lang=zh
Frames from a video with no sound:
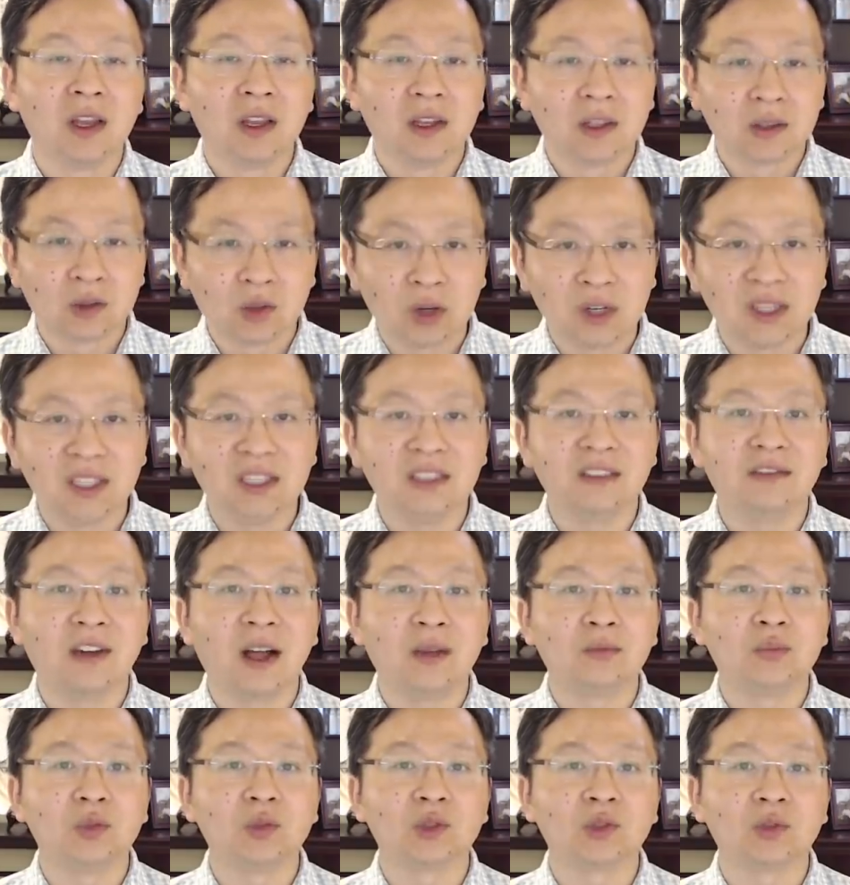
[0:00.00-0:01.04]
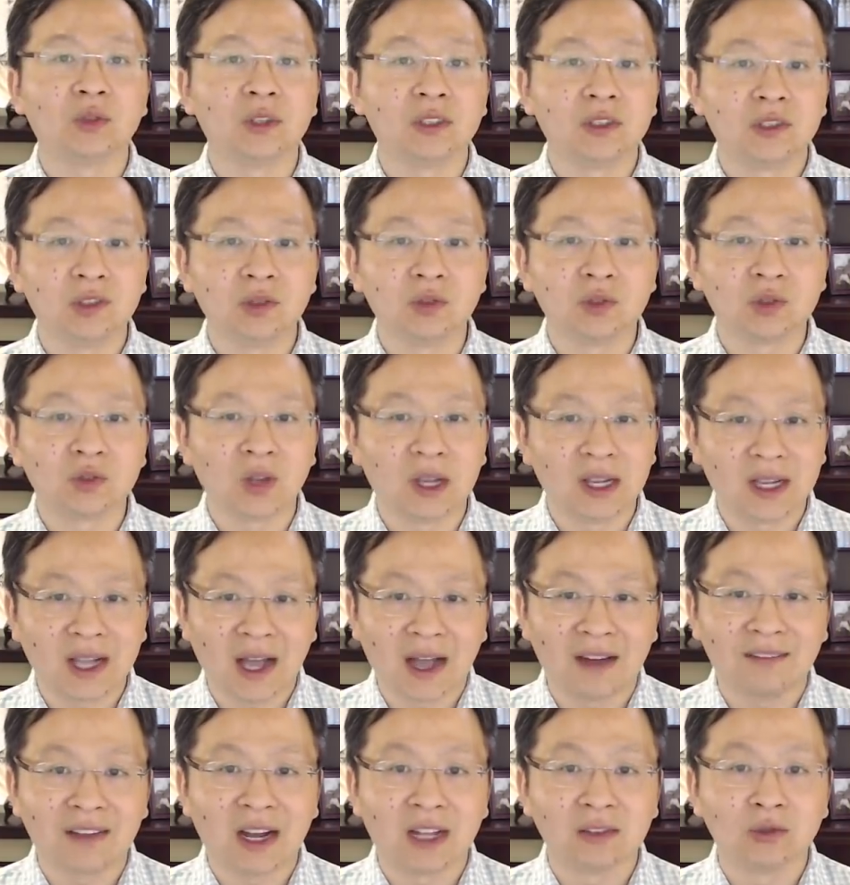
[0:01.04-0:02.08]
退一万步说，就算
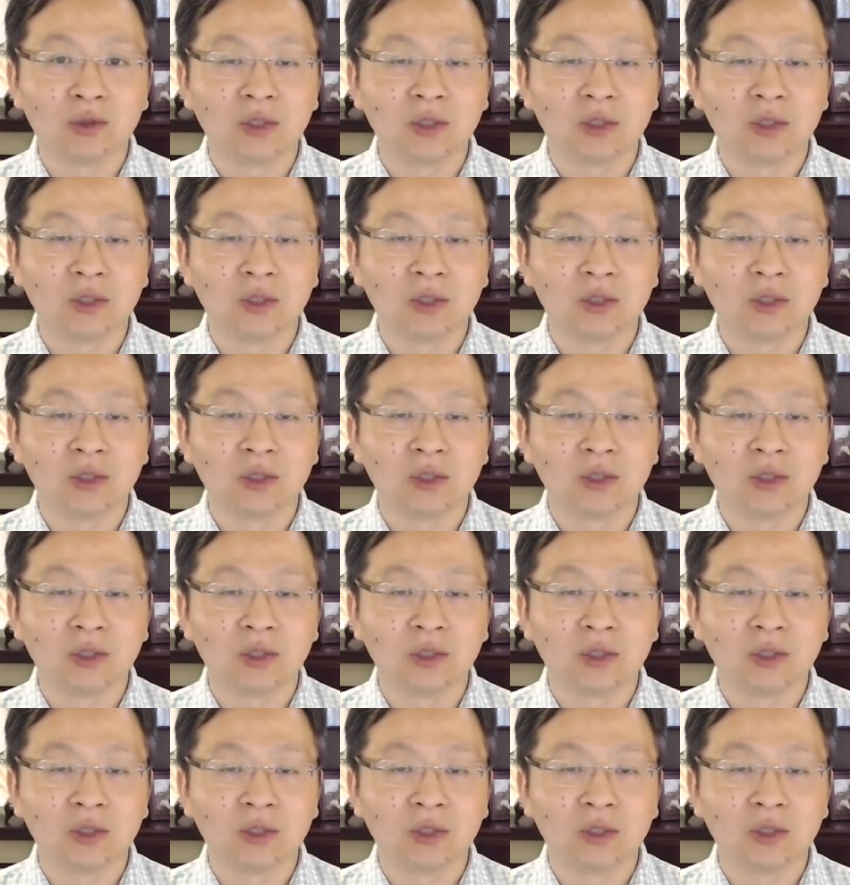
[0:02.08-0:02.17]
卡瓦